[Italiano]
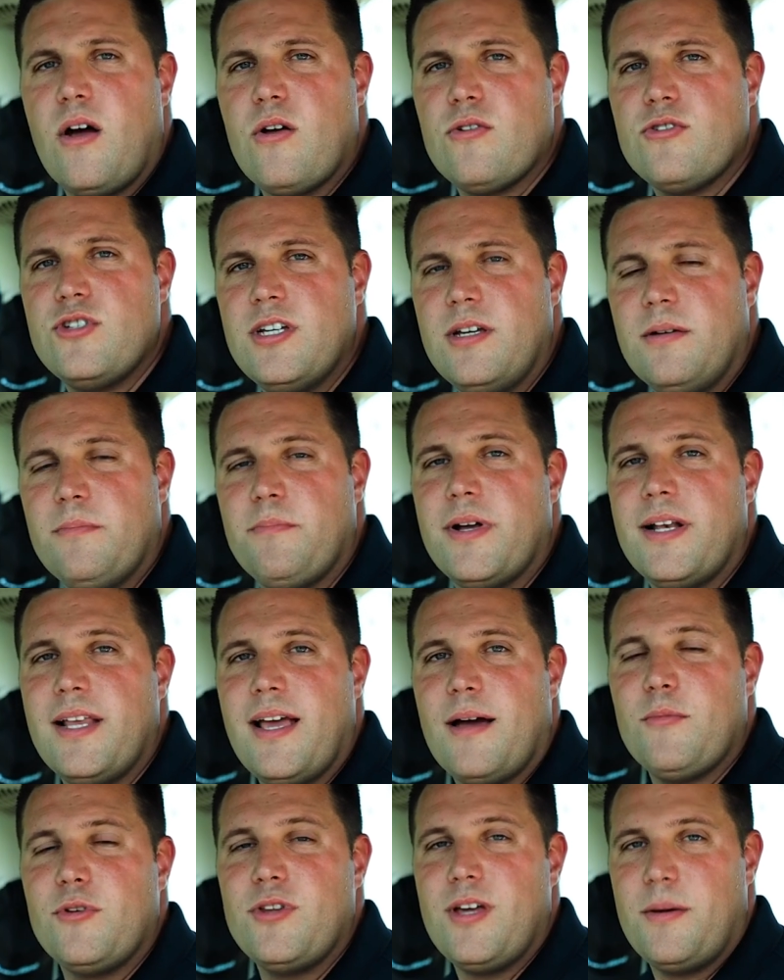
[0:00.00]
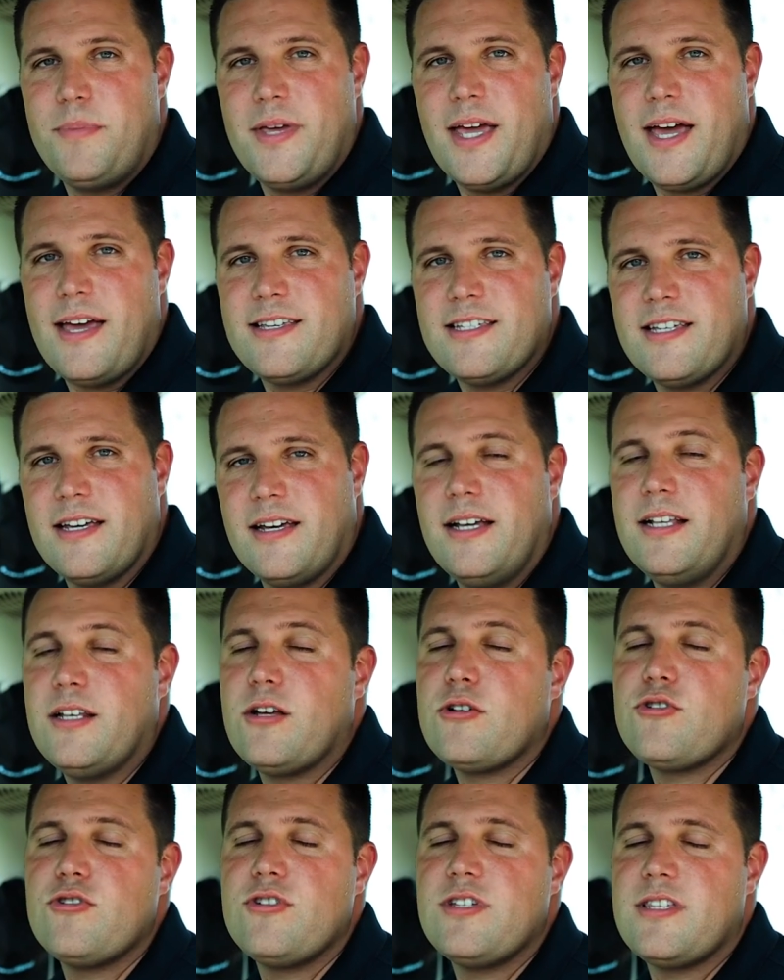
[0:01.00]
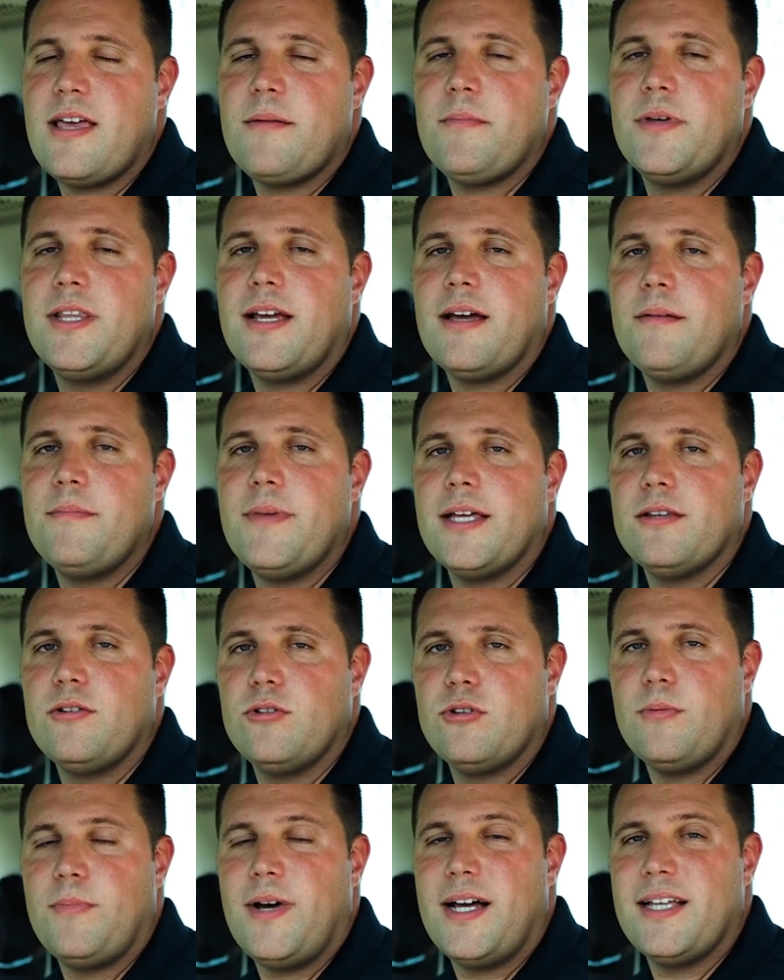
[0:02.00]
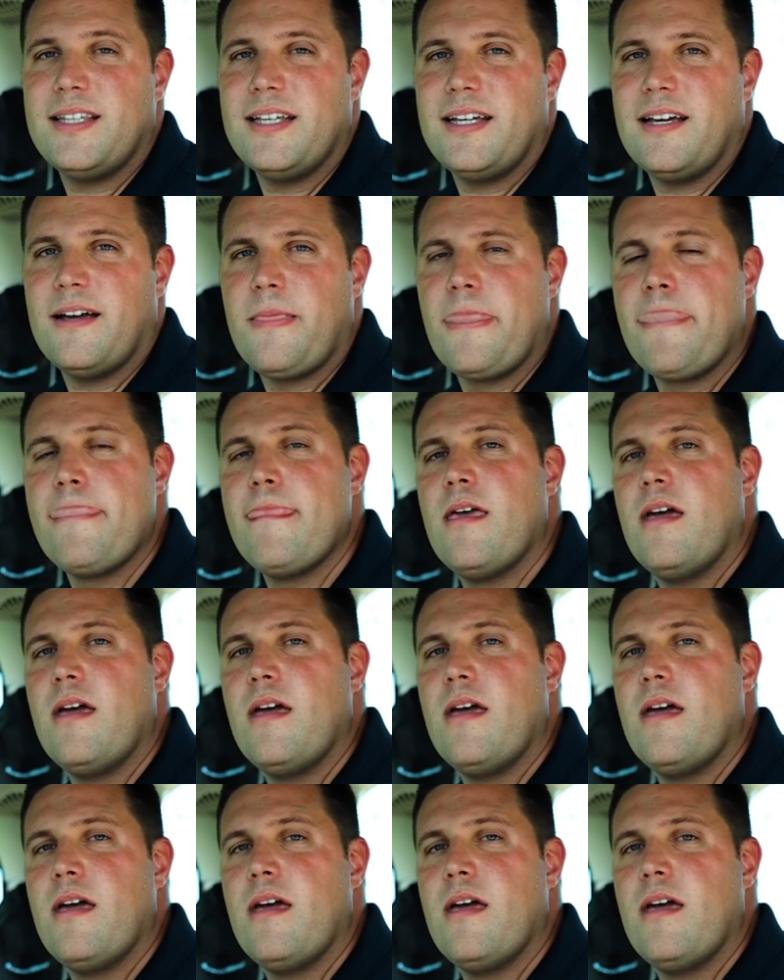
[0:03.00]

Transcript: Oggi parliamo di APS, il nostro sistema di cambiata automatica.